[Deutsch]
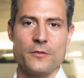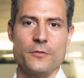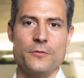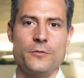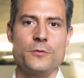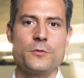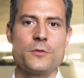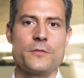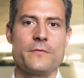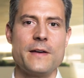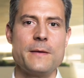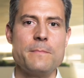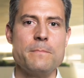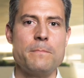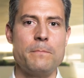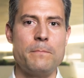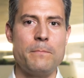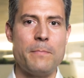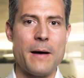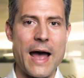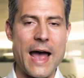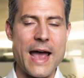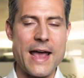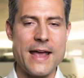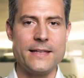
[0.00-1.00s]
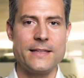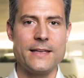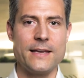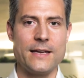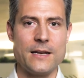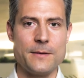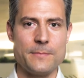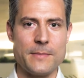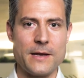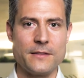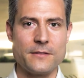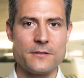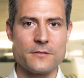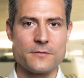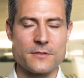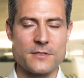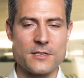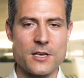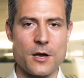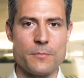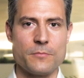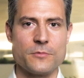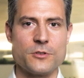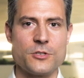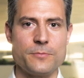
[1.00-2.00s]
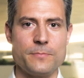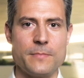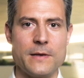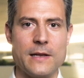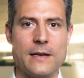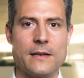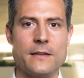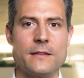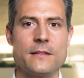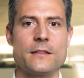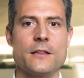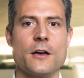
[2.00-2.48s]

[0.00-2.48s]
Und nur wenn beide Elemente zusammenspielen,